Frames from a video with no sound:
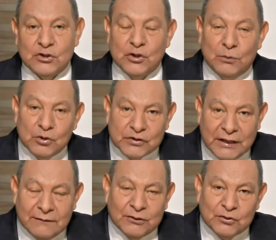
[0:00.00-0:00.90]
Somos
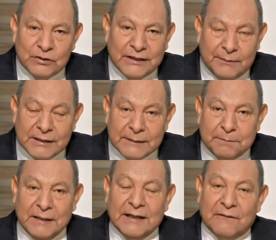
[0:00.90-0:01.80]
salvos unicamente
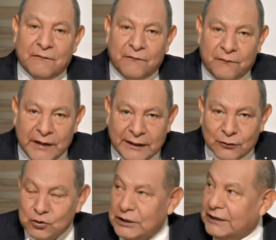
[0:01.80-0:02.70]
pela fé
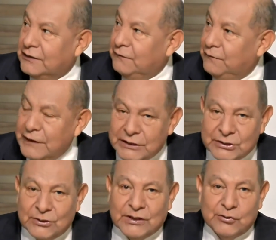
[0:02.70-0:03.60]
no
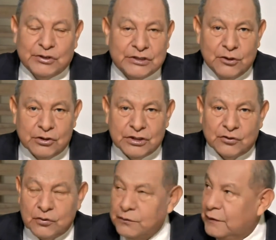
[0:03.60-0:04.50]
sacrifício que o Senhor
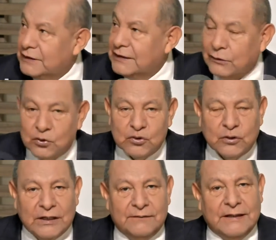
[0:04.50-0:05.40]
Jesus fez na cruz
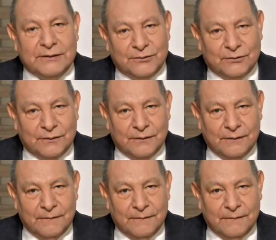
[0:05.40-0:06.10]
do Calvário.